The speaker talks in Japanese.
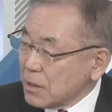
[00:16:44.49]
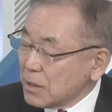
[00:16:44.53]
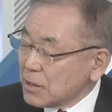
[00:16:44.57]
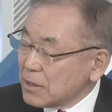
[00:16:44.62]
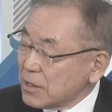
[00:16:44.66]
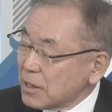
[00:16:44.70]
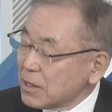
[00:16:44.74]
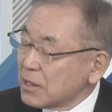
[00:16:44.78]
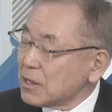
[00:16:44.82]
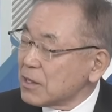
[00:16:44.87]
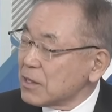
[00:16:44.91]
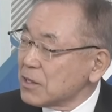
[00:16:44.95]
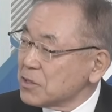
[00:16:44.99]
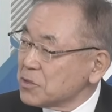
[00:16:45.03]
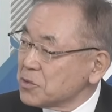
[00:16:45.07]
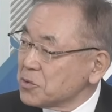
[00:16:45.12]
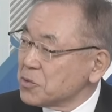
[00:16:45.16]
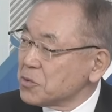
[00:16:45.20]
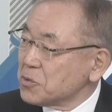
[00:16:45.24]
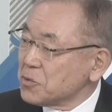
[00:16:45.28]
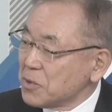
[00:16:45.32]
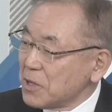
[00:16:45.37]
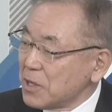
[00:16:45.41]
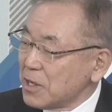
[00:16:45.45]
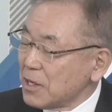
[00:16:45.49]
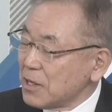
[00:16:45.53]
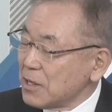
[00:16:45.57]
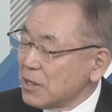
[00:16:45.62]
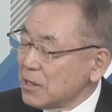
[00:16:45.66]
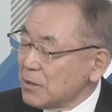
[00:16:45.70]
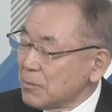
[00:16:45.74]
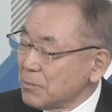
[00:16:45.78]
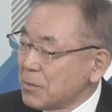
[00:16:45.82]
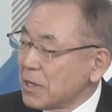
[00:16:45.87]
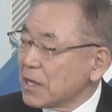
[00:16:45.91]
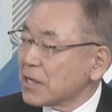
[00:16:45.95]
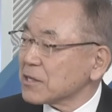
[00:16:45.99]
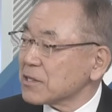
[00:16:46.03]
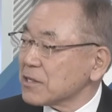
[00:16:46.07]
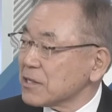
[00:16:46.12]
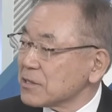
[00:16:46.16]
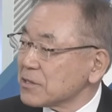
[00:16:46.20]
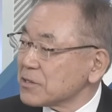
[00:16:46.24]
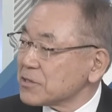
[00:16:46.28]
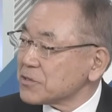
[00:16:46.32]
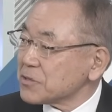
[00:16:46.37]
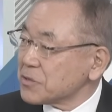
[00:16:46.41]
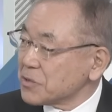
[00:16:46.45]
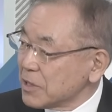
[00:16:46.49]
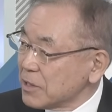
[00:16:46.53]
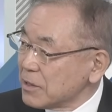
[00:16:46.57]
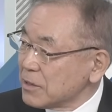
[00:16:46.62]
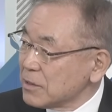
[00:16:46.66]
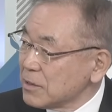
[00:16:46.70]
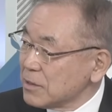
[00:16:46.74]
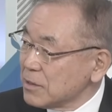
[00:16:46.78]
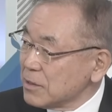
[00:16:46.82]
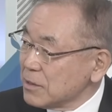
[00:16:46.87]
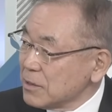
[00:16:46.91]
だから日本は負けたんですよね。